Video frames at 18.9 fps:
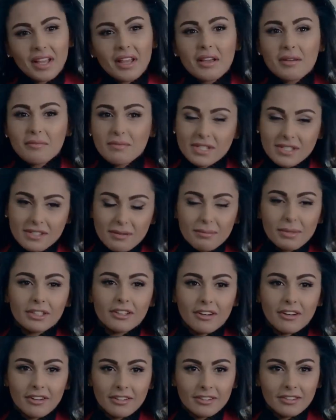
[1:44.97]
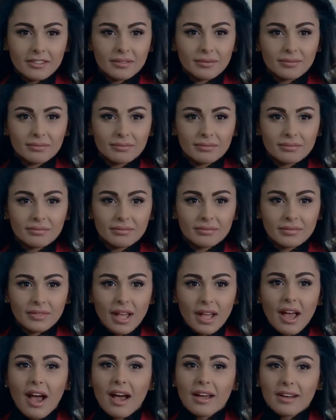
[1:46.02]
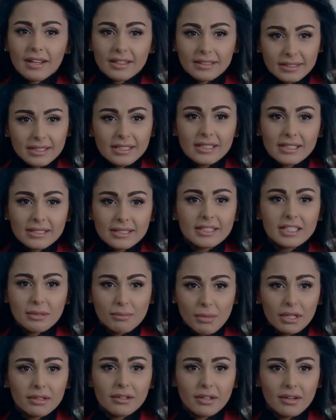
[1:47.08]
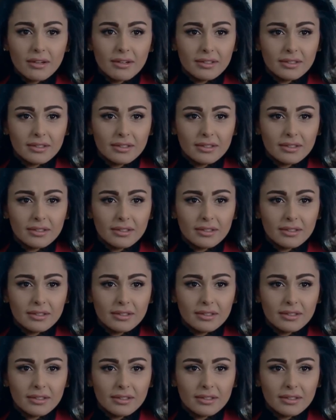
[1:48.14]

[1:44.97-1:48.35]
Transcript: مستر بدران انا كثير كثير مقدره